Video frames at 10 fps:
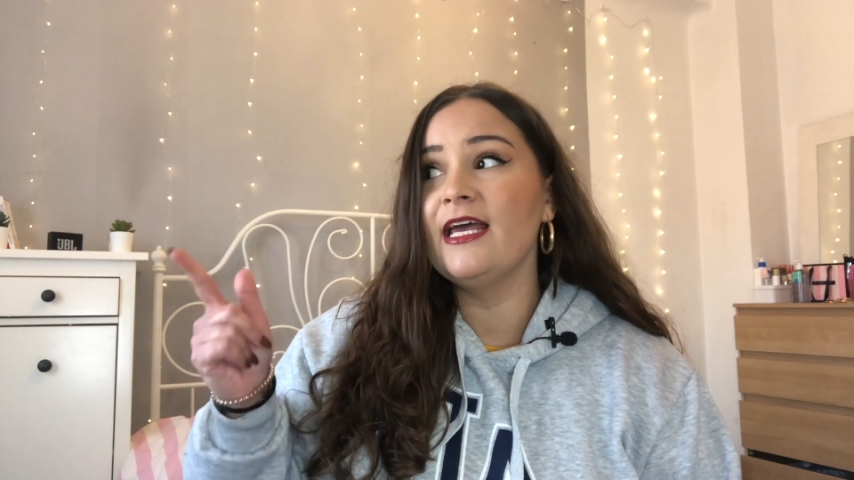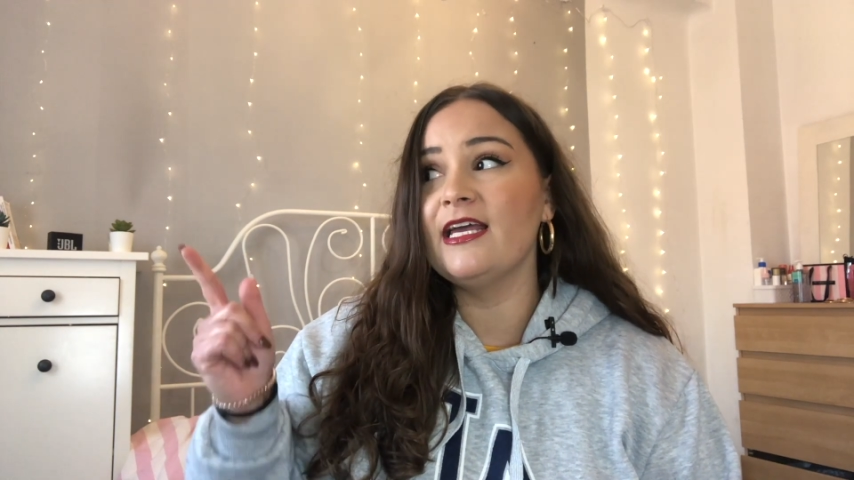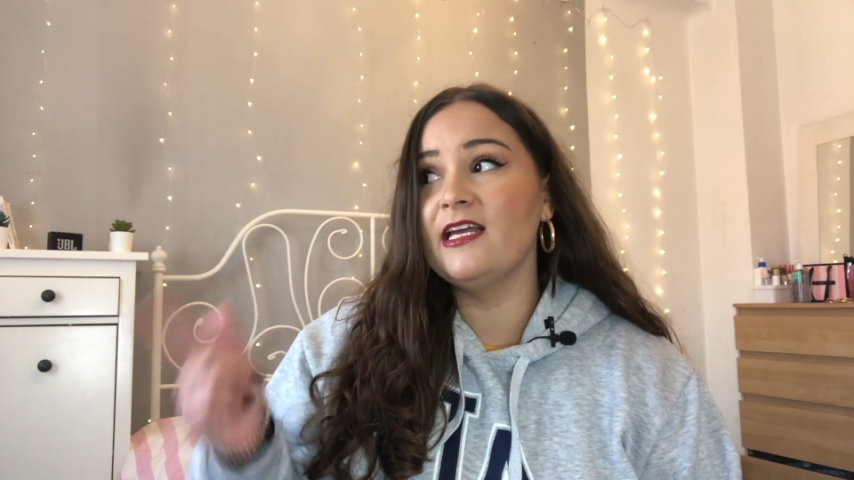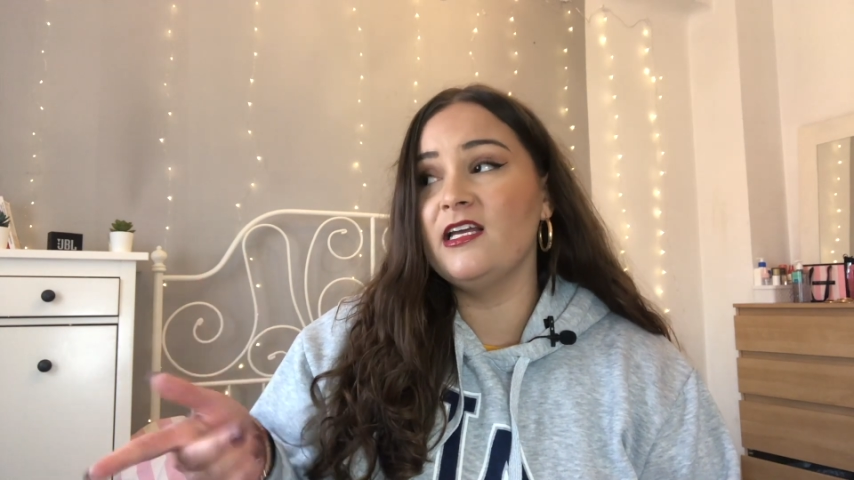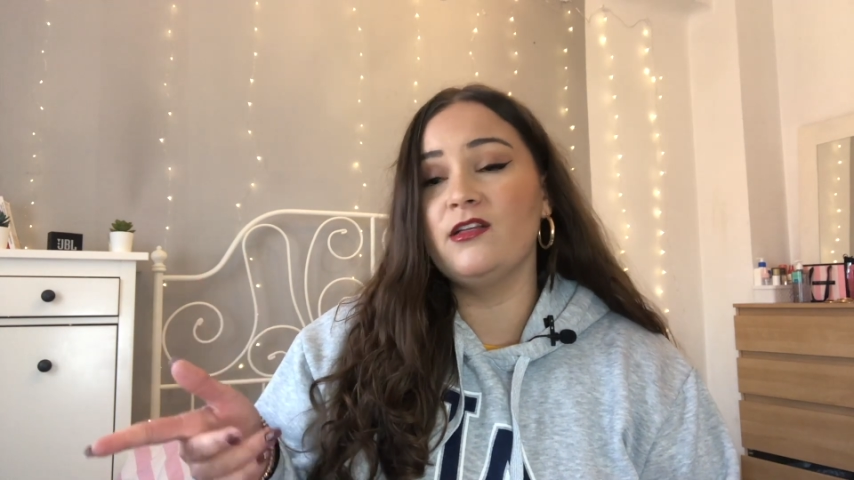
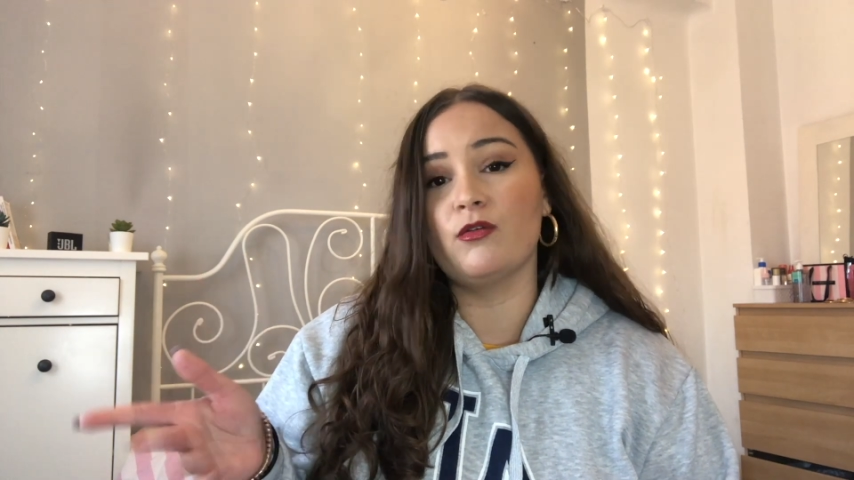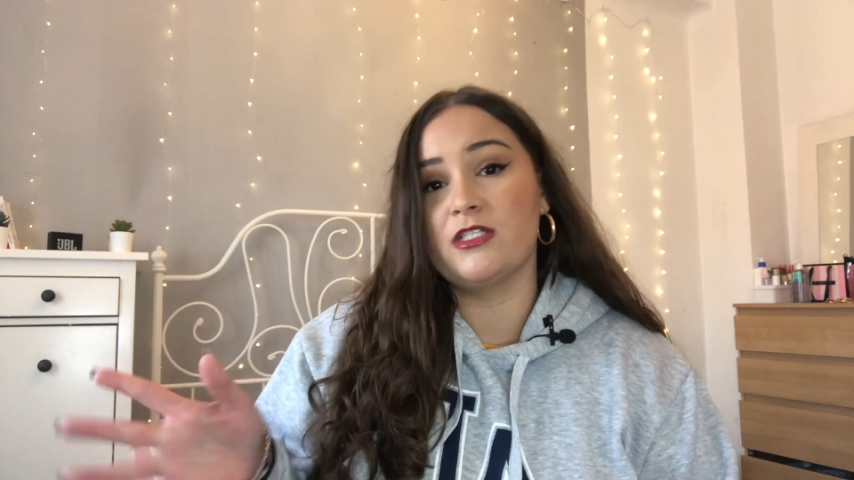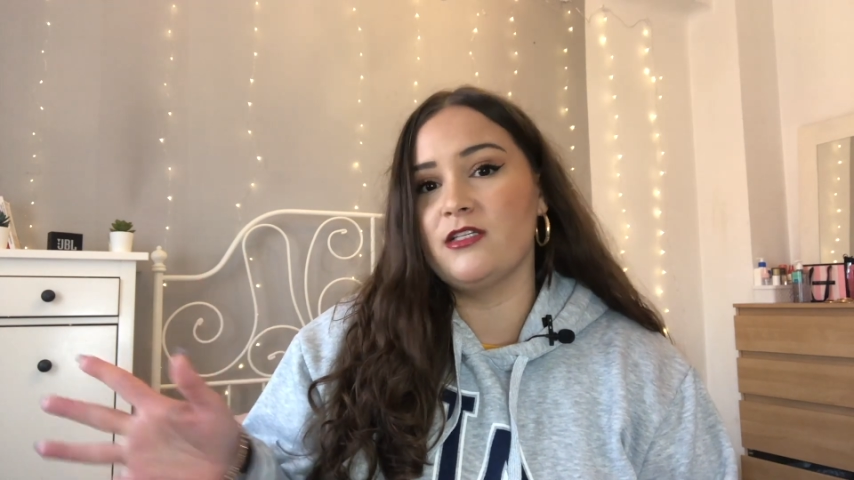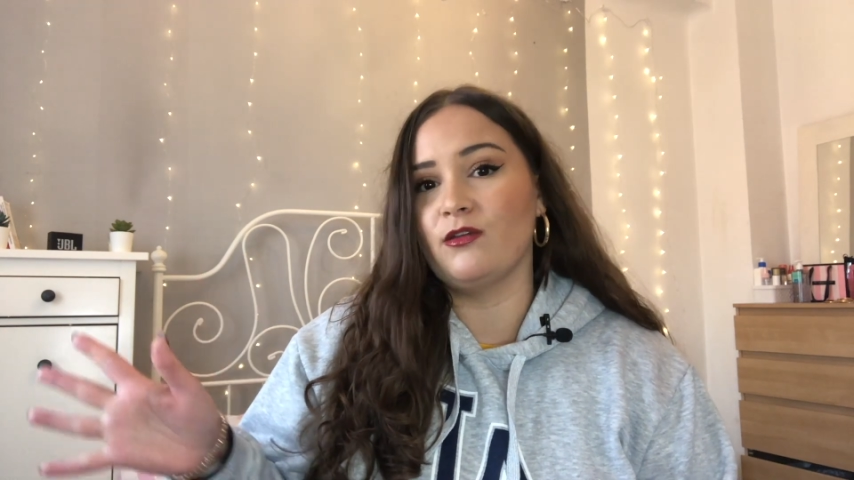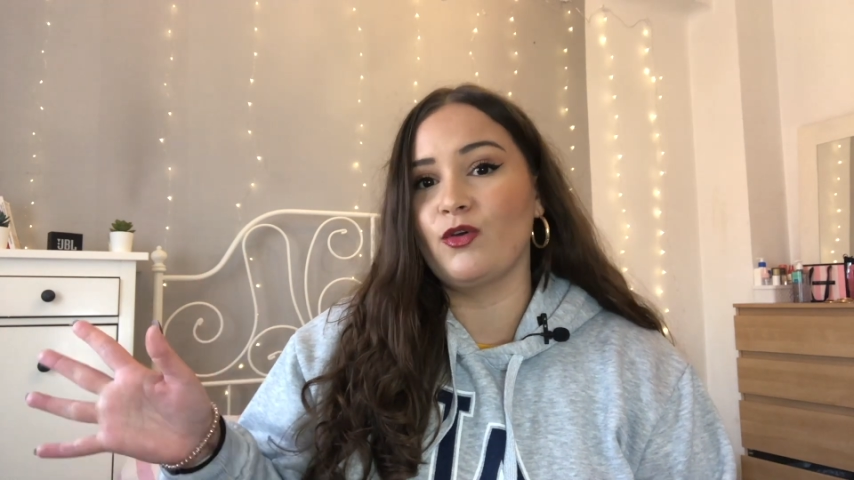et dans
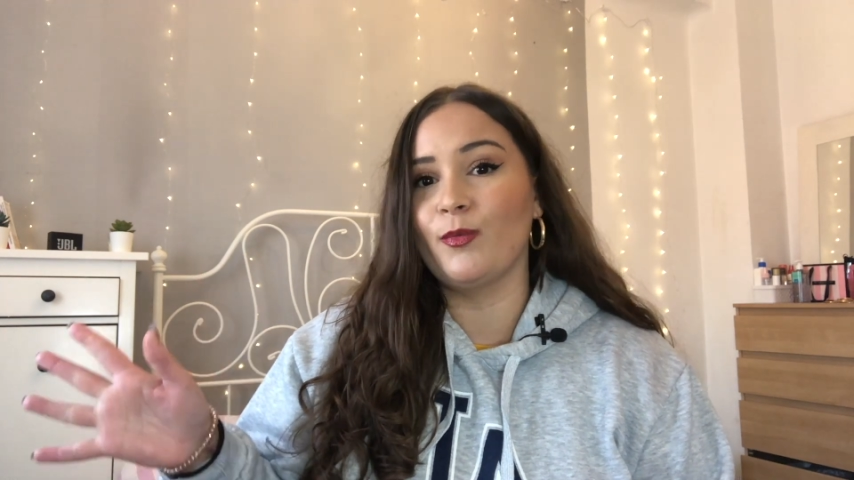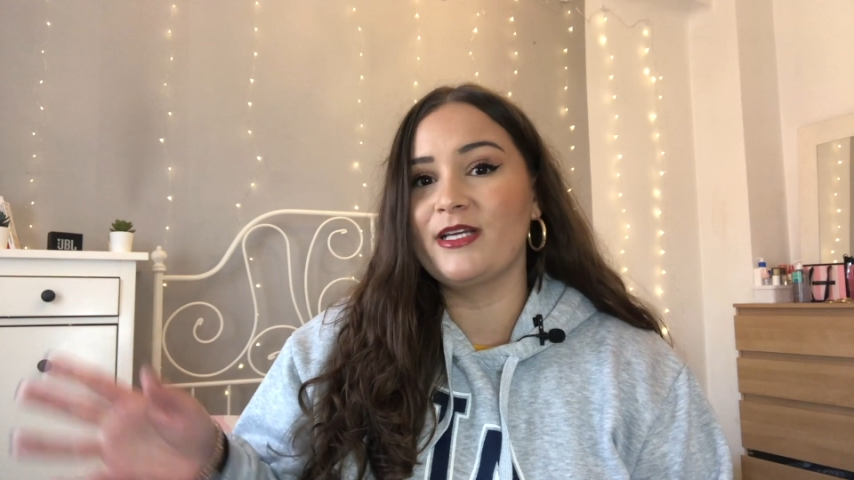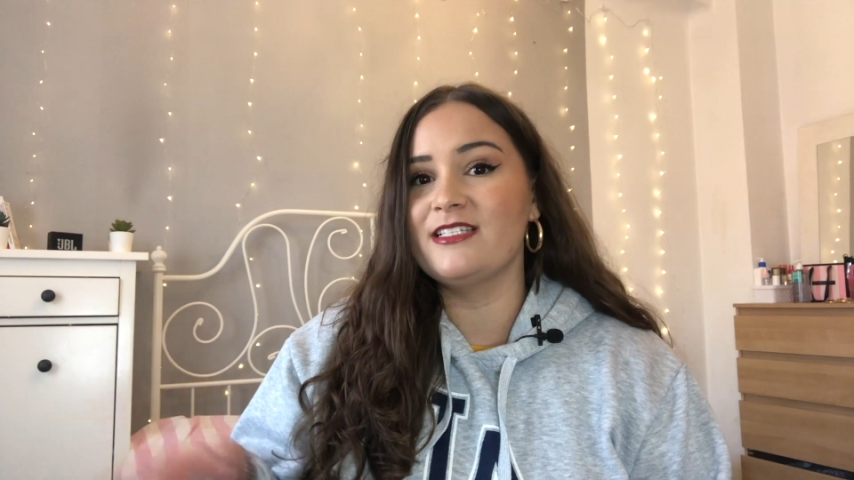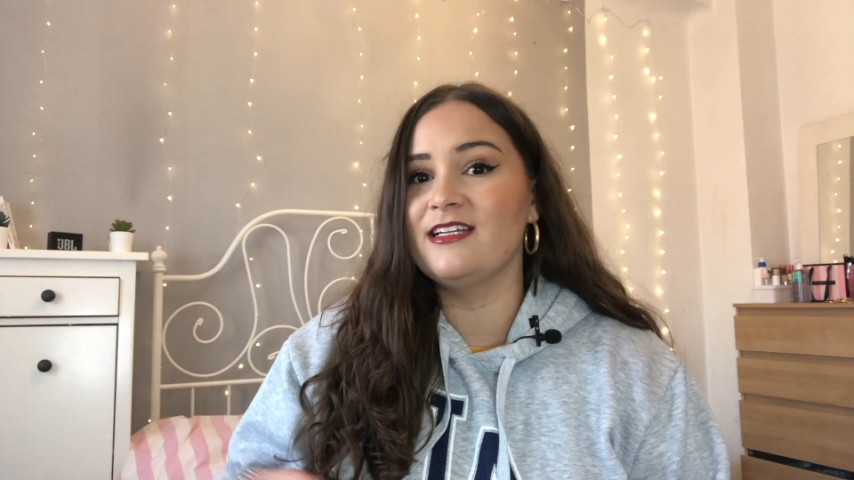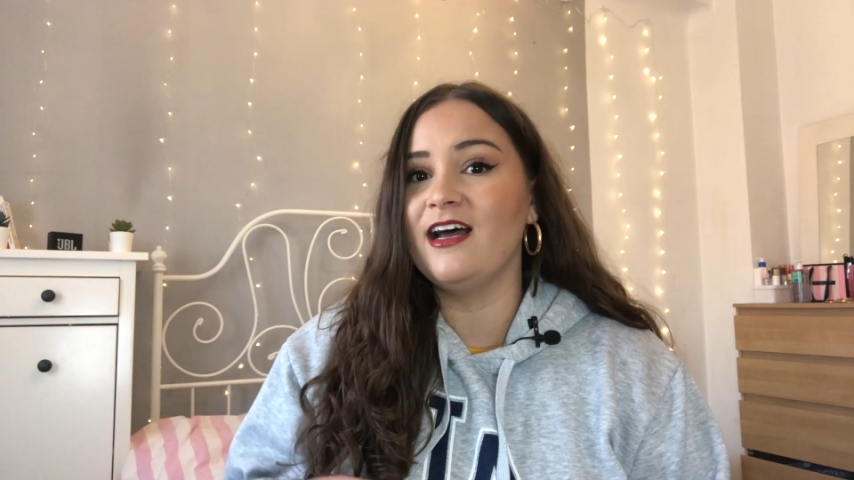ces
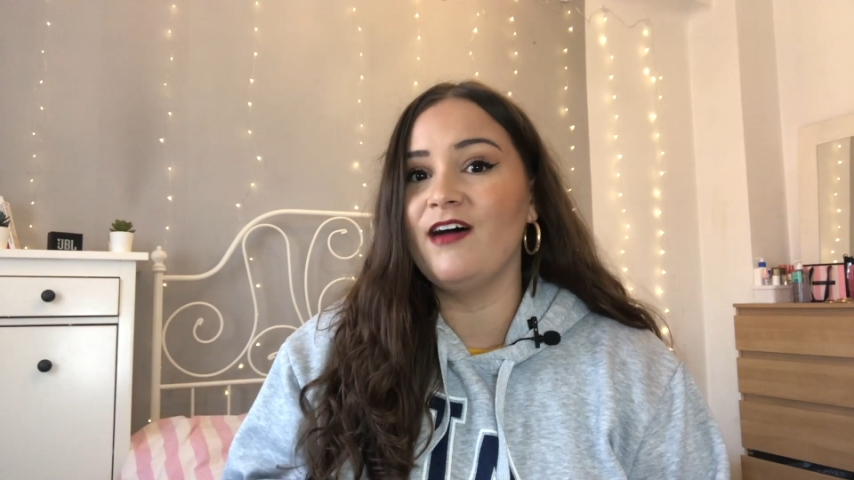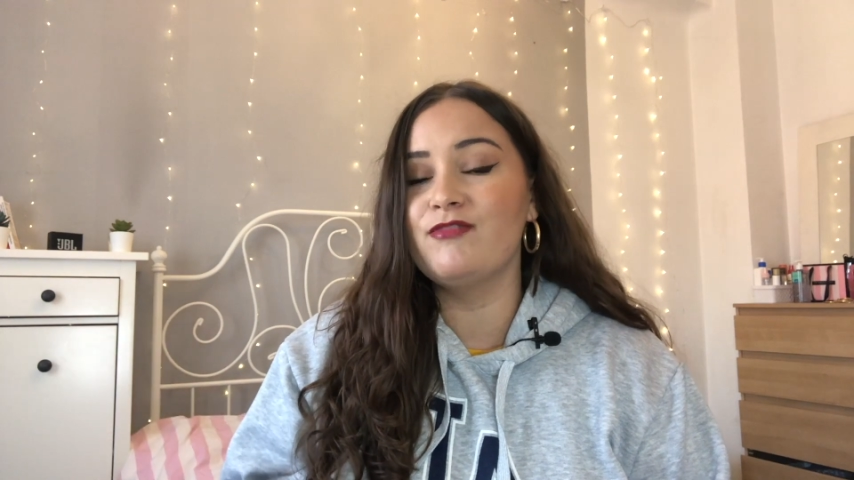entreprises-là,